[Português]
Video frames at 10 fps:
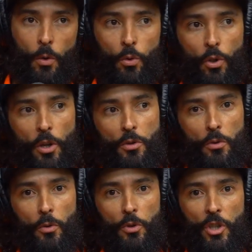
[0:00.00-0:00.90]
o
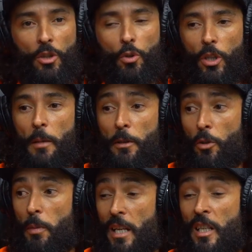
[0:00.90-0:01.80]
nosso setor da
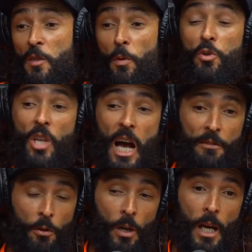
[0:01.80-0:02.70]
Petrobras
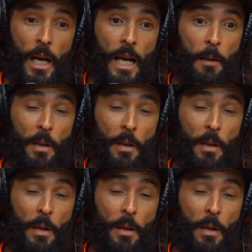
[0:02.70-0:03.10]
responsável é,